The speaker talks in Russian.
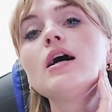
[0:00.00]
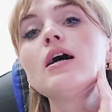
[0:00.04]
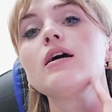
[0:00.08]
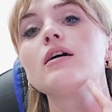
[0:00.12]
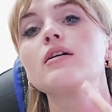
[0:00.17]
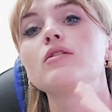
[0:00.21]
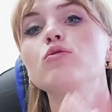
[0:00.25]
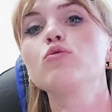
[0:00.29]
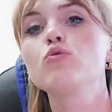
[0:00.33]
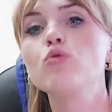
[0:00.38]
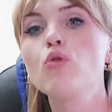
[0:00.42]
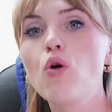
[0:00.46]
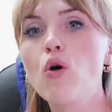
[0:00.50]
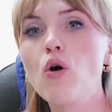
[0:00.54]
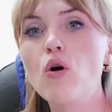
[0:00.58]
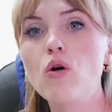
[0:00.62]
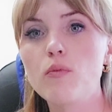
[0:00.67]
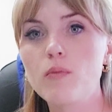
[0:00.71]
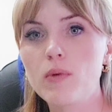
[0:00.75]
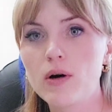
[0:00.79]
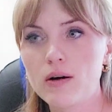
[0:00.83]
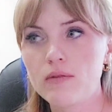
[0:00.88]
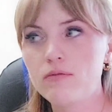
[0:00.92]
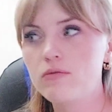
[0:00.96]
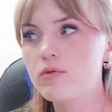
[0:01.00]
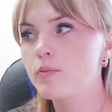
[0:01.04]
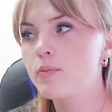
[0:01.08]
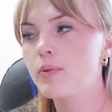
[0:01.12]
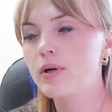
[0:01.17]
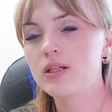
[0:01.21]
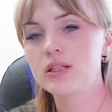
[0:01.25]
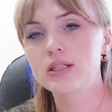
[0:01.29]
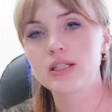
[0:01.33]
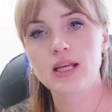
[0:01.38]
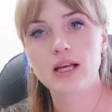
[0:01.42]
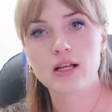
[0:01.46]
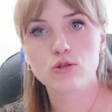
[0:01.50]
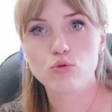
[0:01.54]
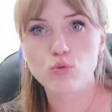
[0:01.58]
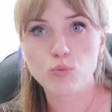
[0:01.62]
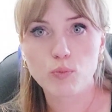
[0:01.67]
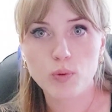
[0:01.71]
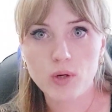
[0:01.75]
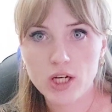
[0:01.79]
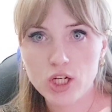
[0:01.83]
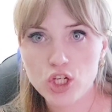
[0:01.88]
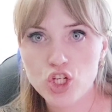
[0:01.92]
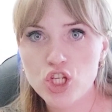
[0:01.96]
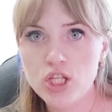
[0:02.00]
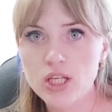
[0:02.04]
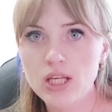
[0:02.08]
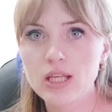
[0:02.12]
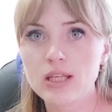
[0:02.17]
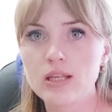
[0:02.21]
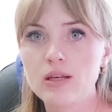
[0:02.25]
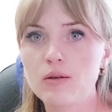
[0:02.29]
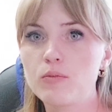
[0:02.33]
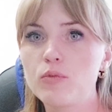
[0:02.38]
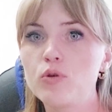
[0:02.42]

Дома выполнять упражнения.